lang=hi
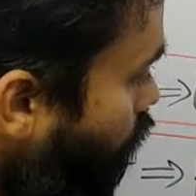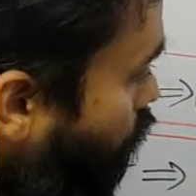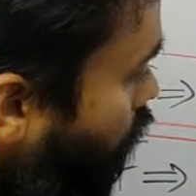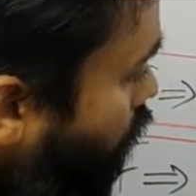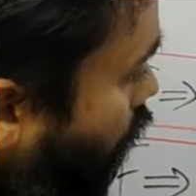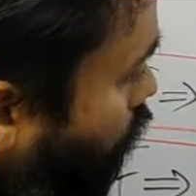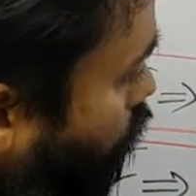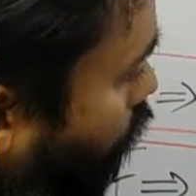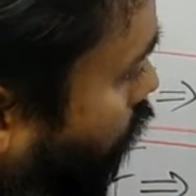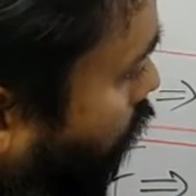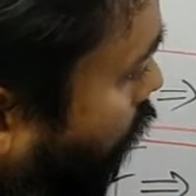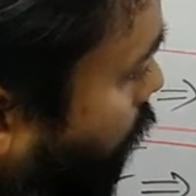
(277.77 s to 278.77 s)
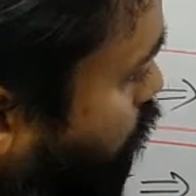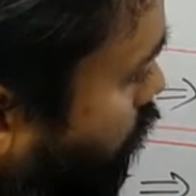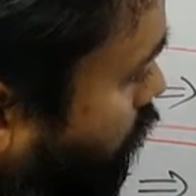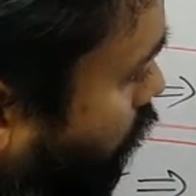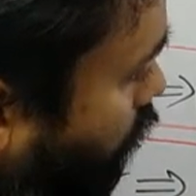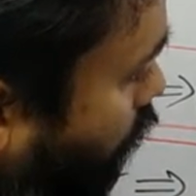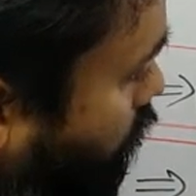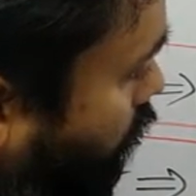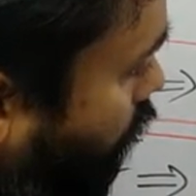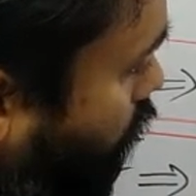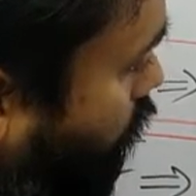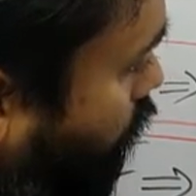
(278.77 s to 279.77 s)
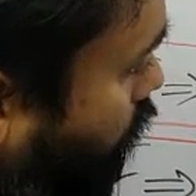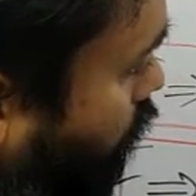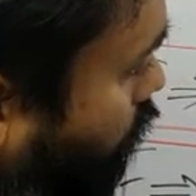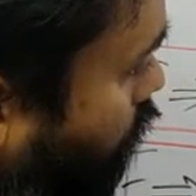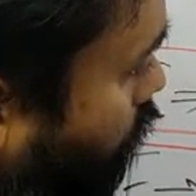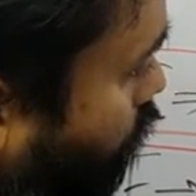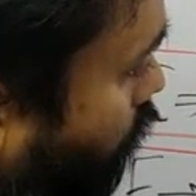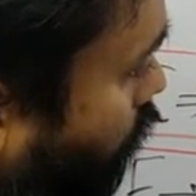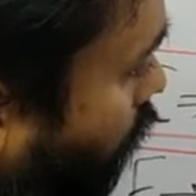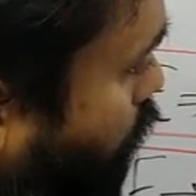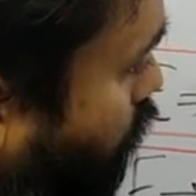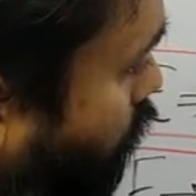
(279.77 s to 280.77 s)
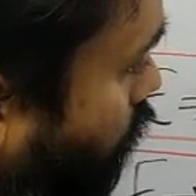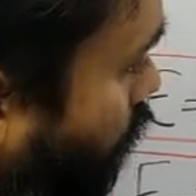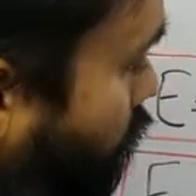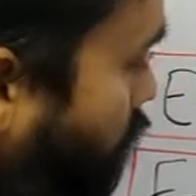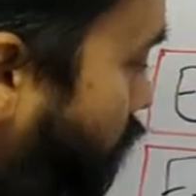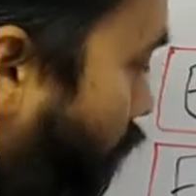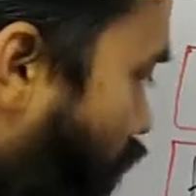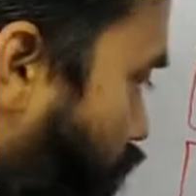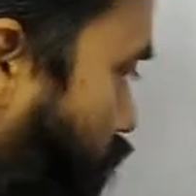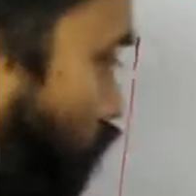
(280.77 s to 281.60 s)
हो रही है कोई करप्शन का केस है कोई करप्शन का केस है या फिर